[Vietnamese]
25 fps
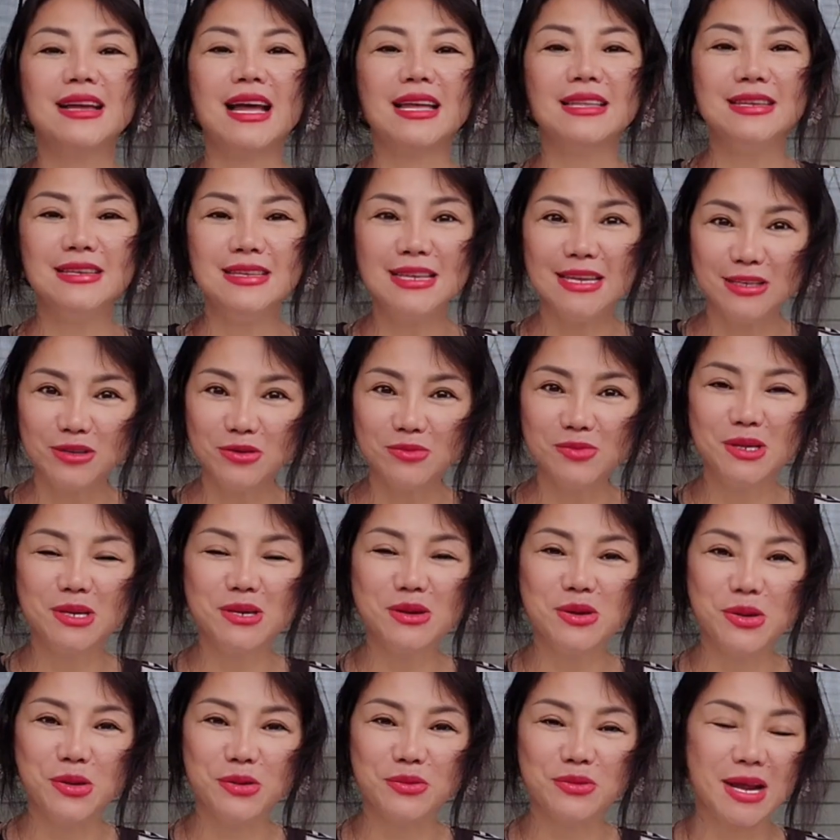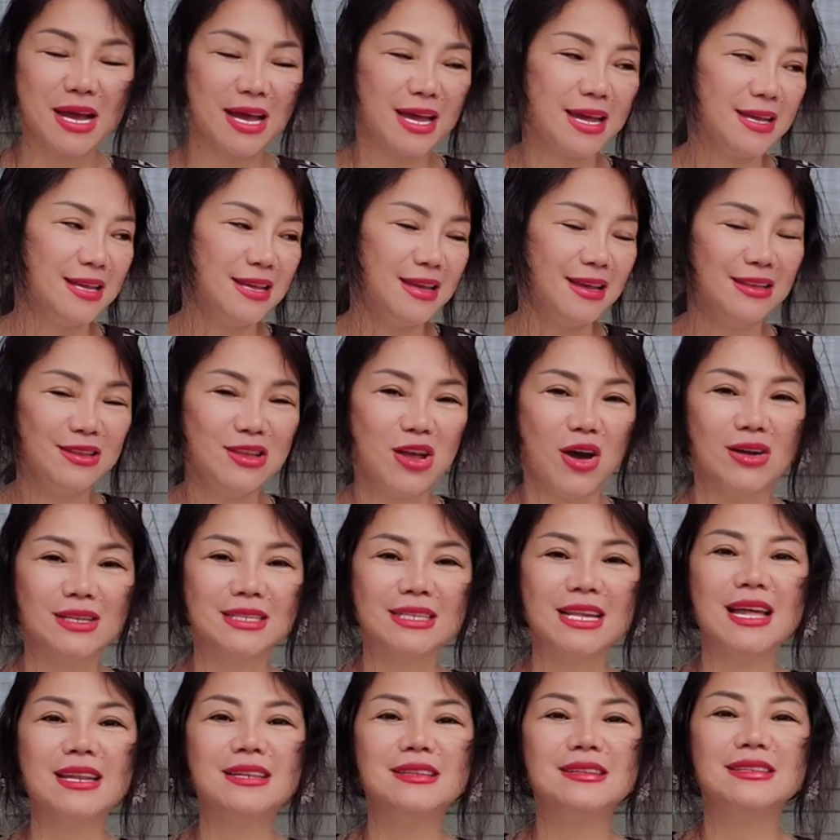cả những gì trong thương hiệu này giỏ
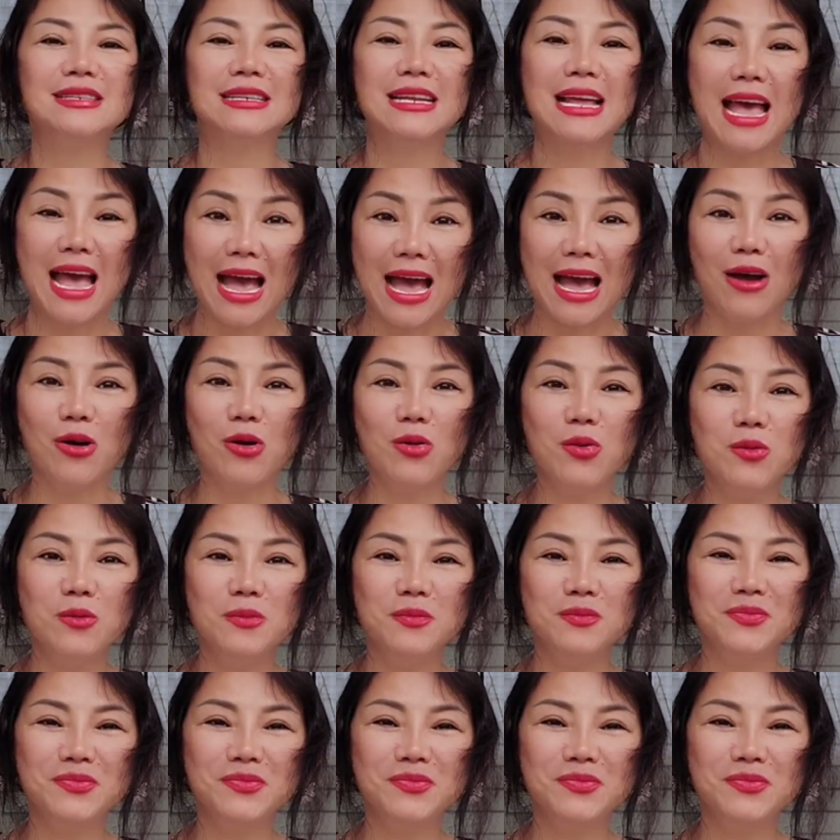sách áo